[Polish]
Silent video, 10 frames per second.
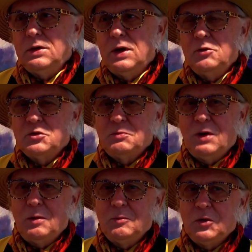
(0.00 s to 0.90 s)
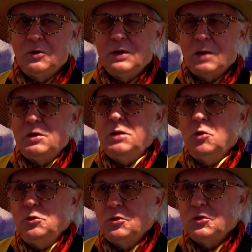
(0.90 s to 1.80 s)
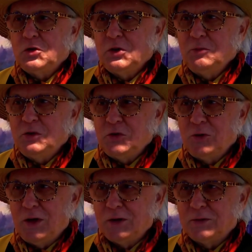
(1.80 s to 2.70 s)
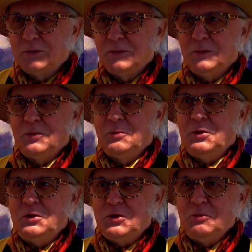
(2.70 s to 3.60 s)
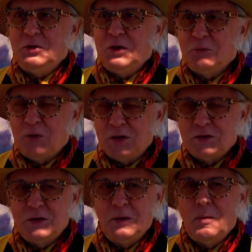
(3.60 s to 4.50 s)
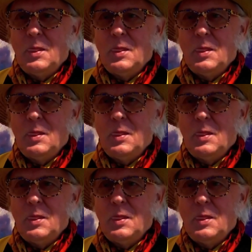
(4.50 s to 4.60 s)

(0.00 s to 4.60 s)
Ja już mam, no jakby nie było jutro, 70 lat. 55 lat pracy